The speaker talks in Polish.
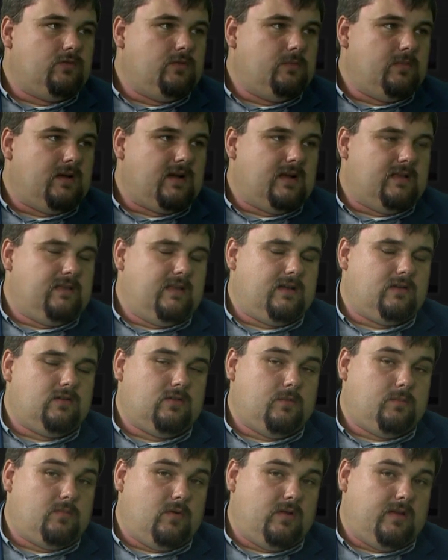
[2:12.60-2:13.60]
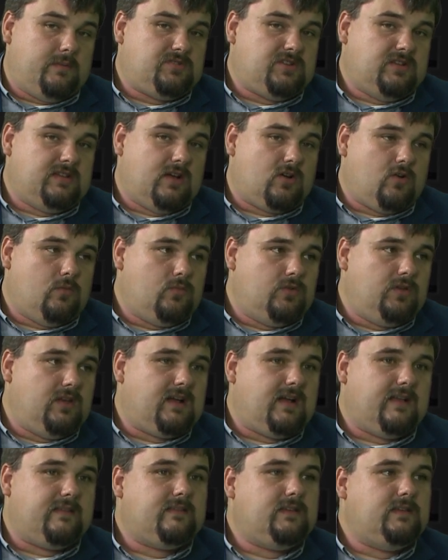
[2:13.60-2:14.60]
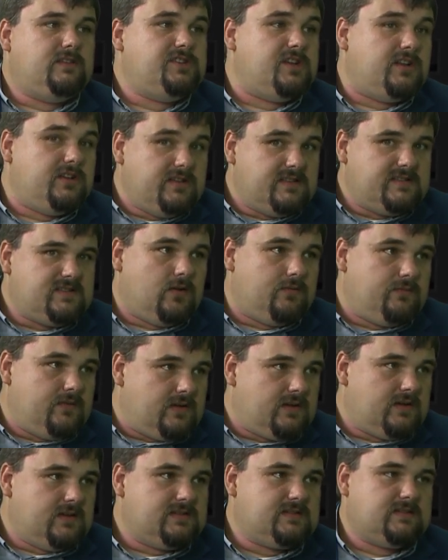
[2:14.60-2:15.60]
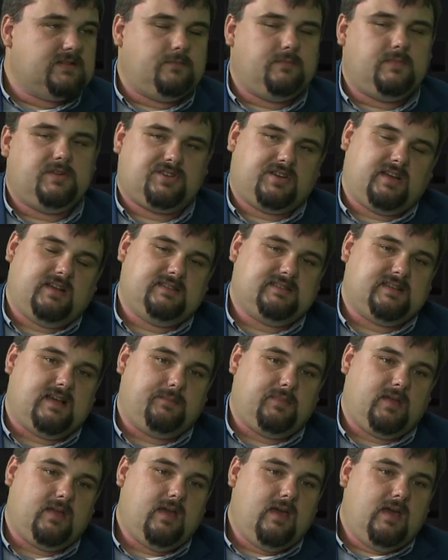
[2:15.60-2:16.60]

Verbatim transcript: wymaganego do polepszenia komunikacji dzielnicowych z mieszkańcami.